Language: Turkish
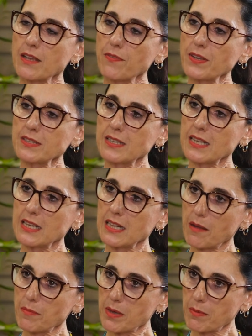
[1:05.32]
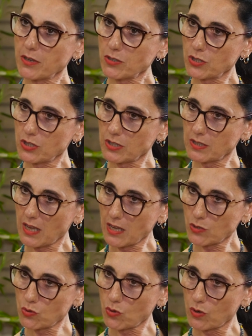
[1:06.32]
Nefesle ilgilenmeye
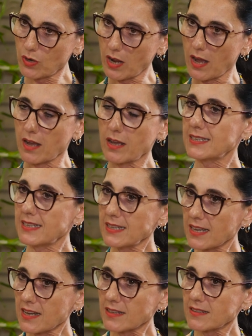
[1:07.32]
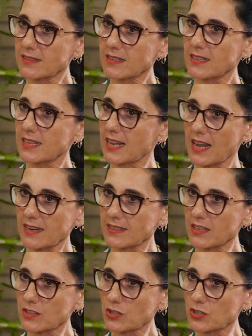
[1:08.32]
başladıktan sonra senin hayatında neler
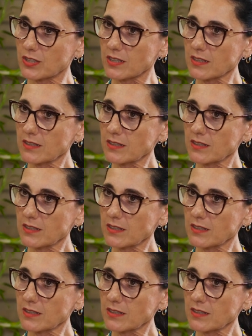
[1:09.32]
değişti?